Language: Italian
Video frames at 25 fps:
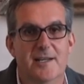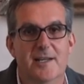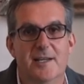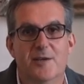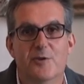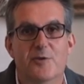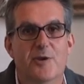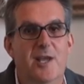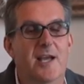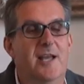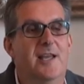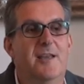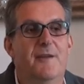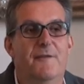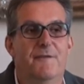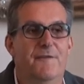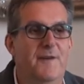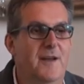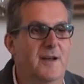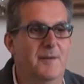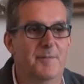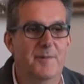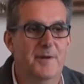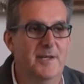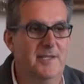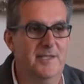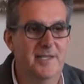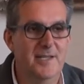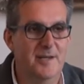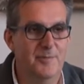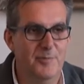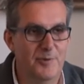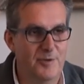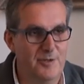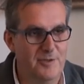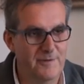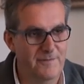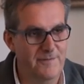non è che fa ripartire
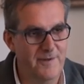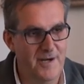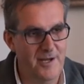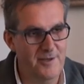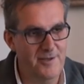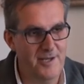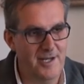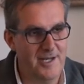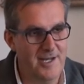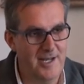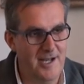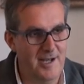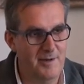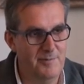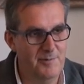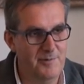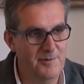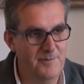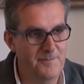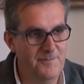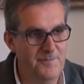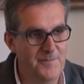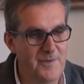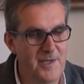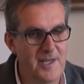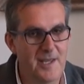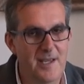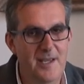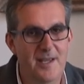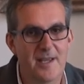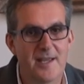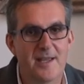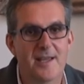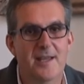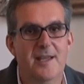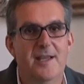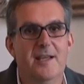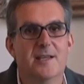Portoferraio da capo.
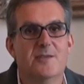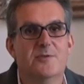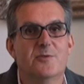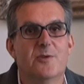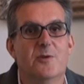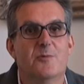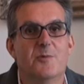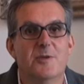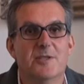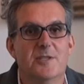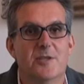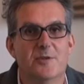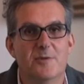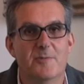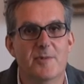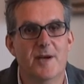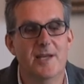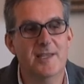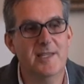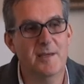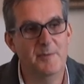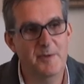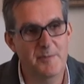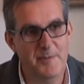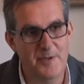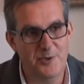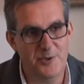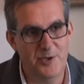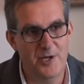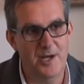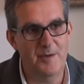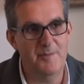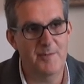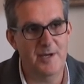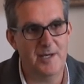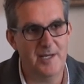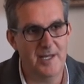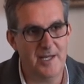E su questa domanda mi
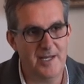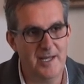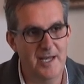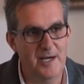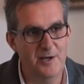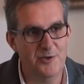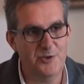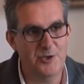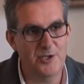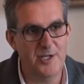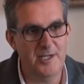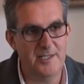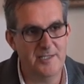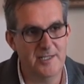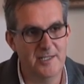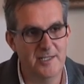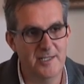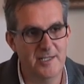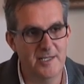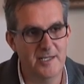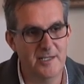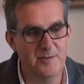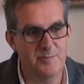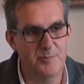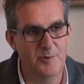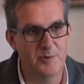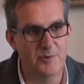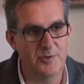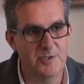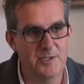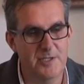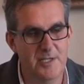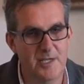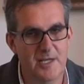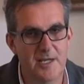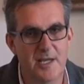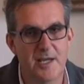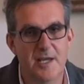piacerebbe che Carlo ci desse delle
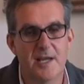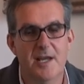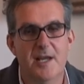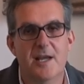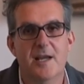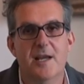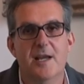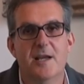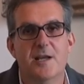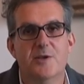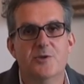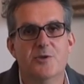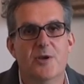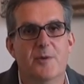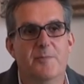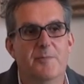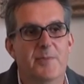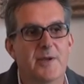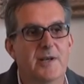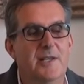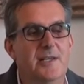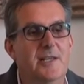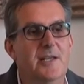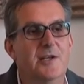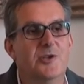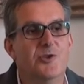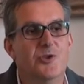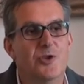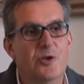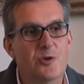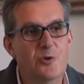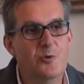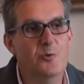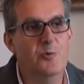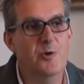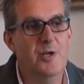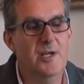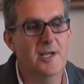risposte. Cioè per dirci
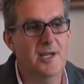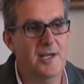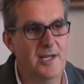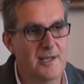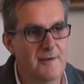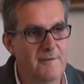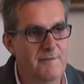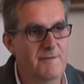lui che